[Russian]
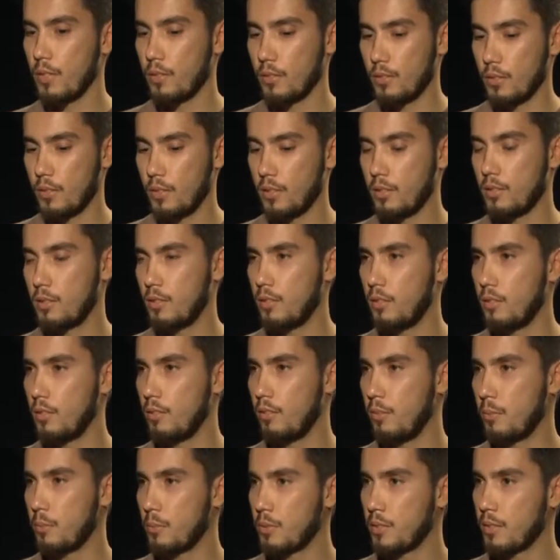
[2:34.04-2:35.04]

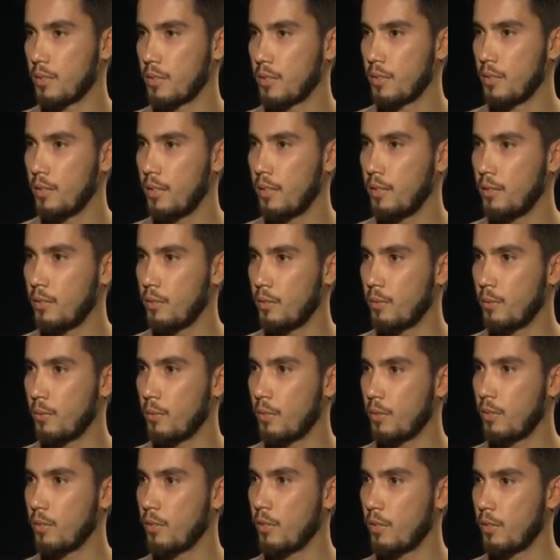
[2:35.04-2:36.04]
закостенелом состоянии.
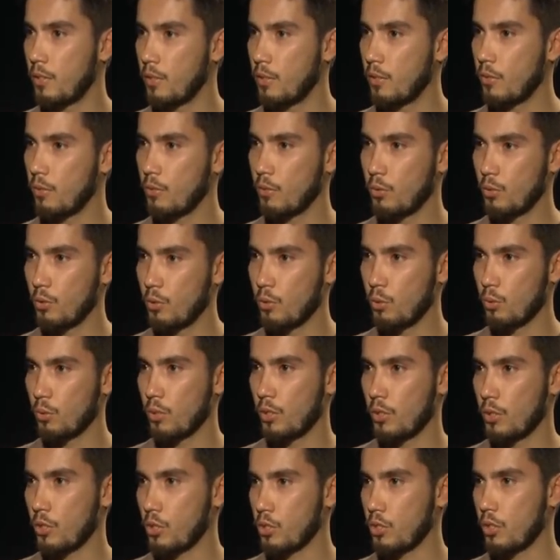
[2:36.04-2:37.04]
Их
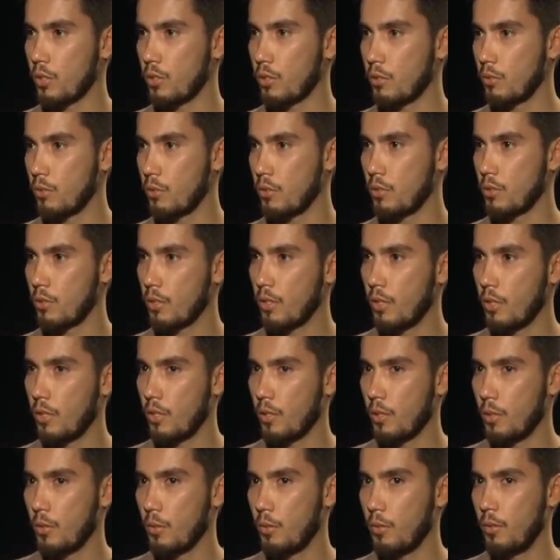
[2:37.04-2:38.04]
трудно расшатывать.
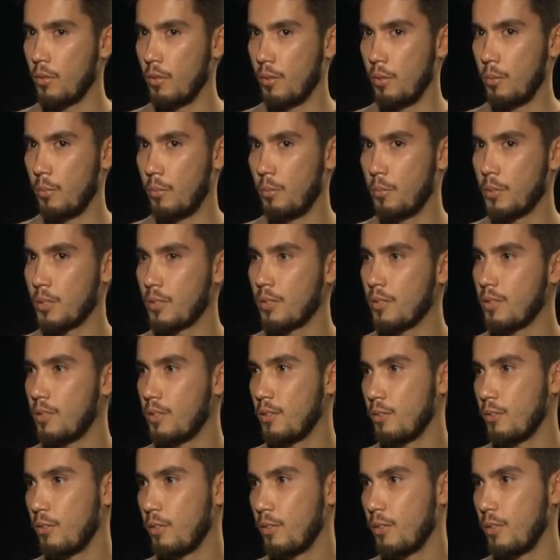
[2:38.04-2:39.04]
А мы это
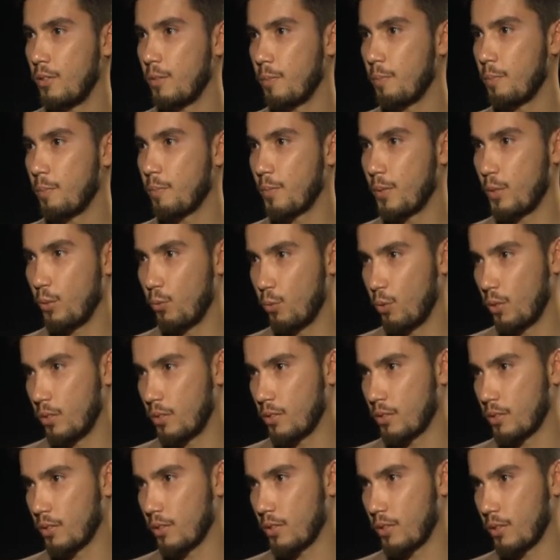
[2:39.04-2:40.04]
делали на
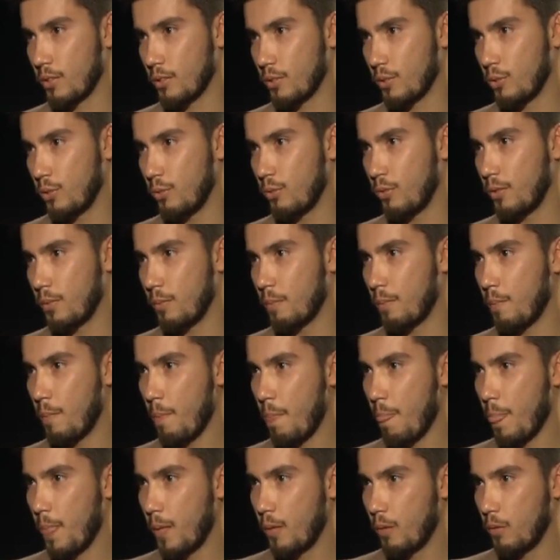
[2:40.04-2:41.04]
улицах Ростова
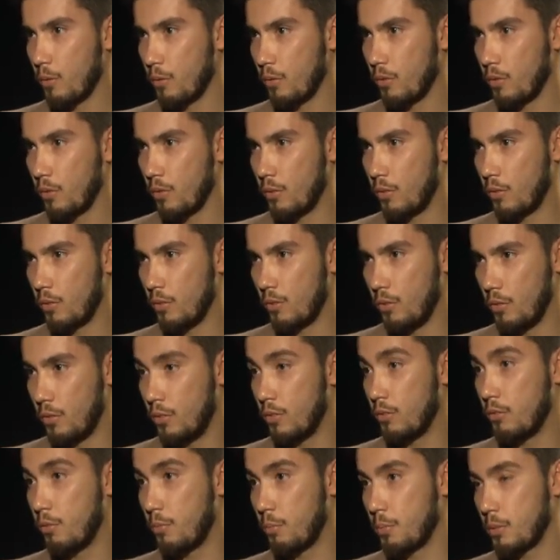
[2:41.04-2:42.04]
э, и
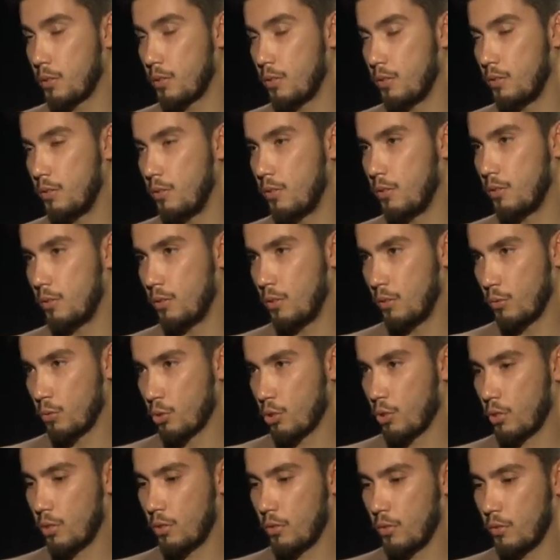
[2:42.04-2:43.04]
делаем посиденье.
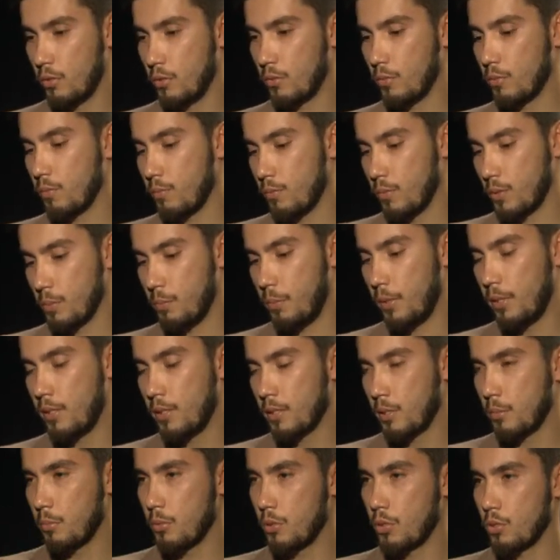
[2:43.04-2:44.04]
Девушки с
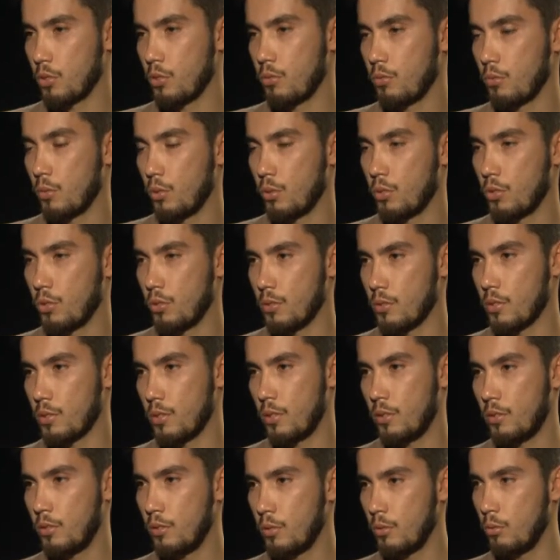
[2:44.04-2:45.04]
палетами, наши
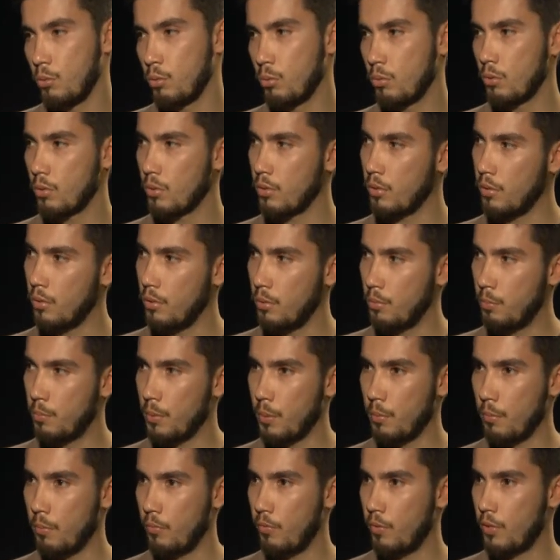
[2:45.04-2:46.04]
цветочницы, они идут и
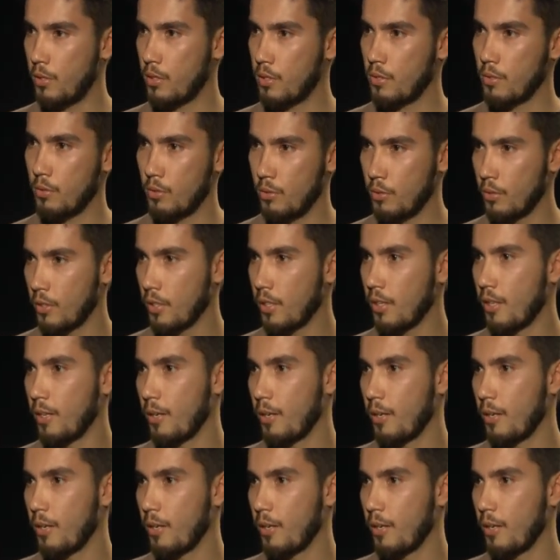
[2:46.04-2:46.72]
прямо в лицо,